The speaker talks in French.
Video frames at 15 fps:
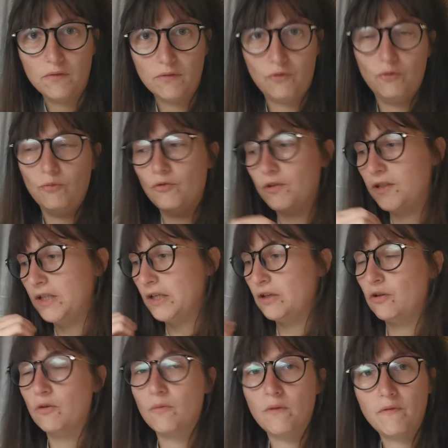de me
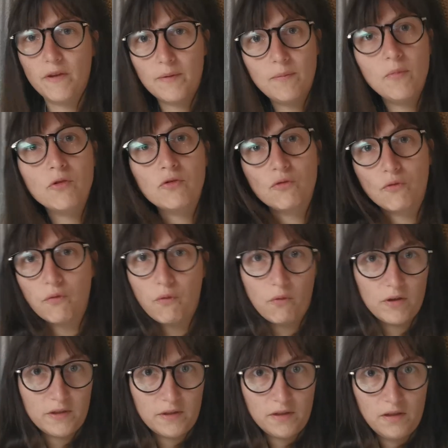dire que mes vêtements sont
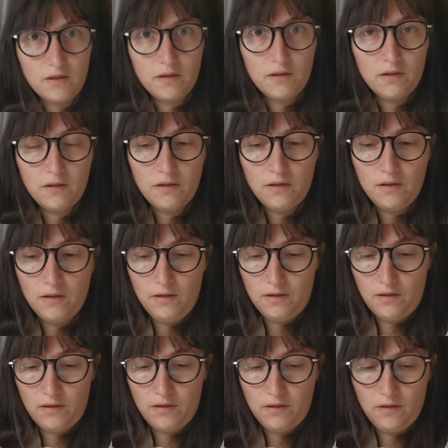froissés,
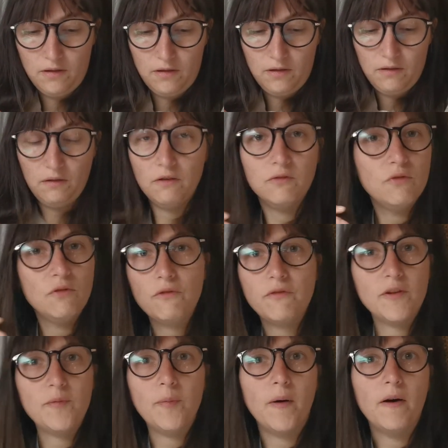ah, ne le
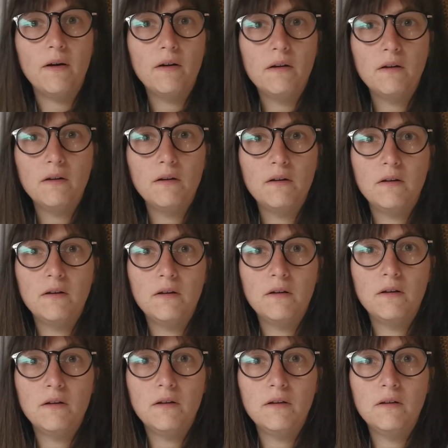faites pas.
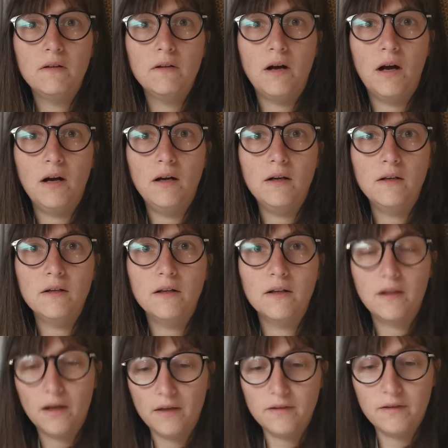Hein
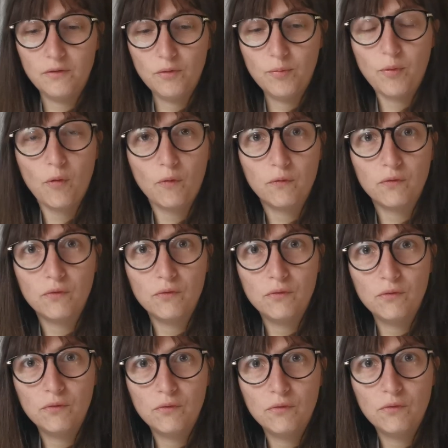Gardez-le pour vous.
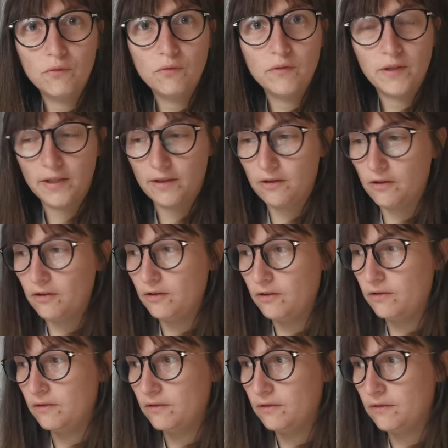
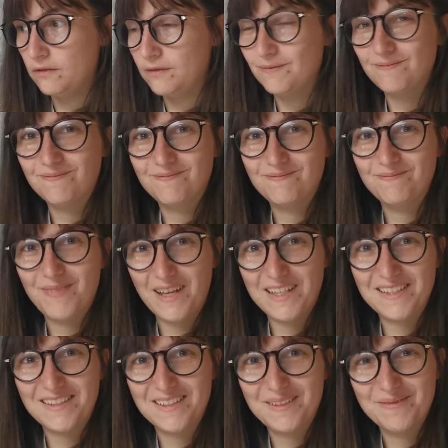D'accord
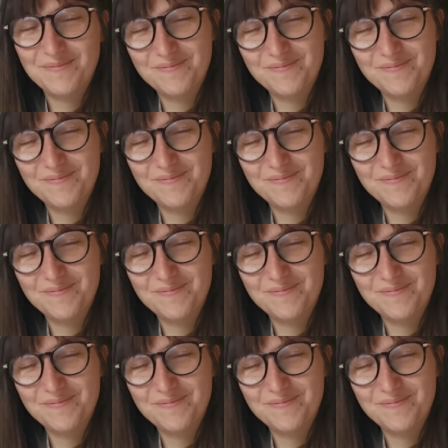Merci.